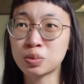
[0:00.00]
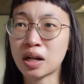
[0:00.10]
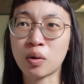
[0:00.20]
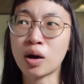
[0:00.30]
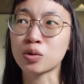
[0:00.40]
不
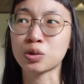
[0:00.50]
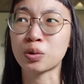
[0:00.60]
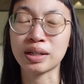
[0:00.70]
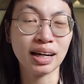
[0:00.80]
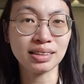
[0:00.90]
然的话，我觉得
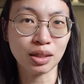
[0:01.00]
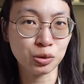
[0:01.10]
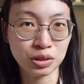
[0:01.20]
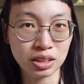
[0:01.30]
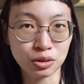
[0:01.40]
我应该早
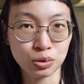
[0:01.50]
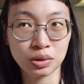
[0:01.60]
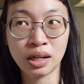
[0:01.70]
就弃书了。